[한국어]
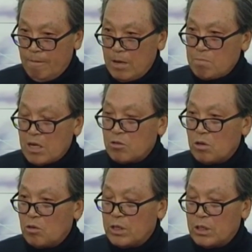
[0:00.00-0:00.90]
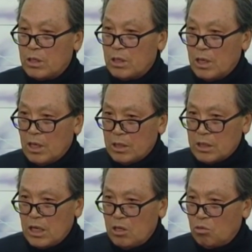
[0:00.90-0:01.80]
딱 마주하고 있는데
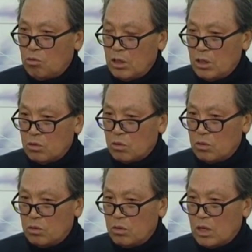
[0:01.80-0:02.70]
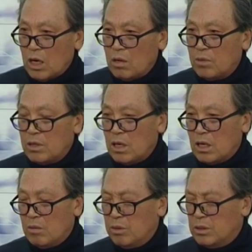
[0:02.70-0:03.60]
사회구역에 조선족 할머니,
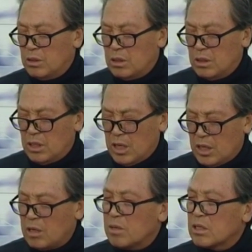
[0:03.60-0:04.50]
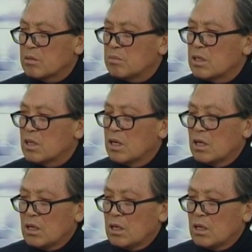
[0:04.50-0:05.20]
할아버지들이 대단히 많습니다.